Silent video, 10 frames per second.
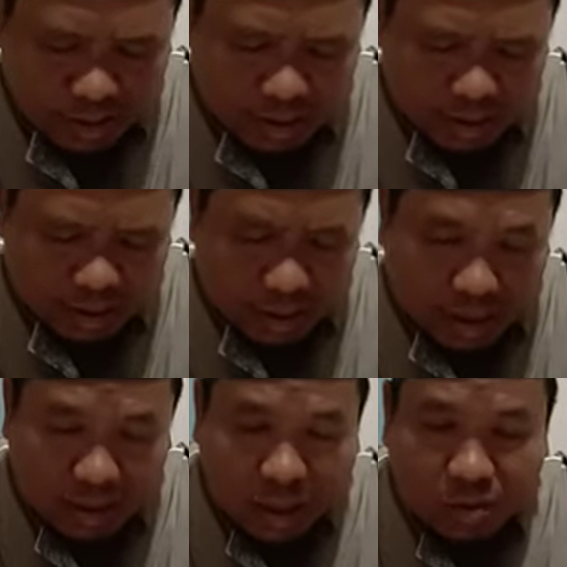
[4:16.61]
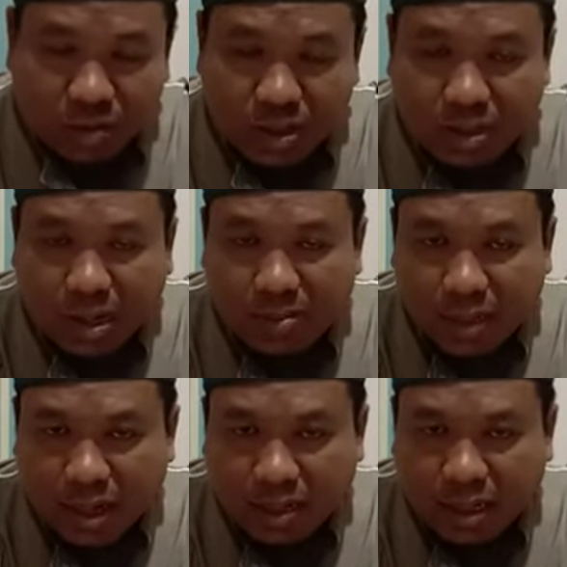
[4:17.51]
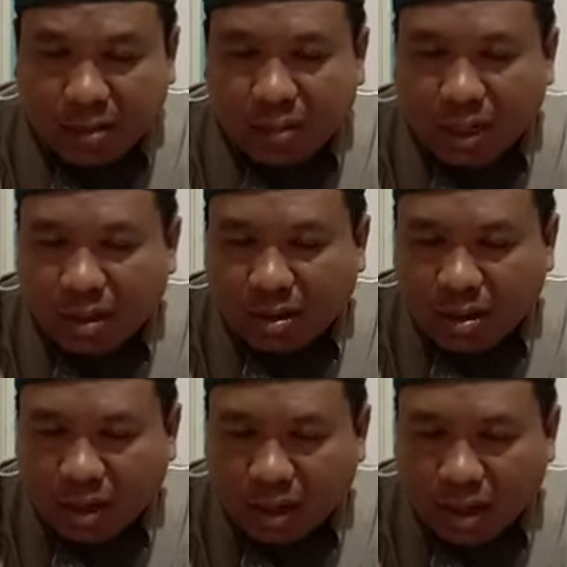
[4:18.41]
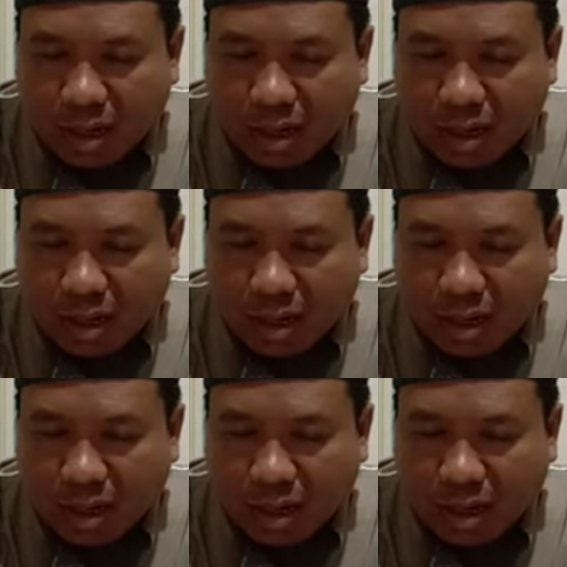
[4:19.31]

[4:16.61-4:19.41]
telah diketahui secara mendasar baik orang yang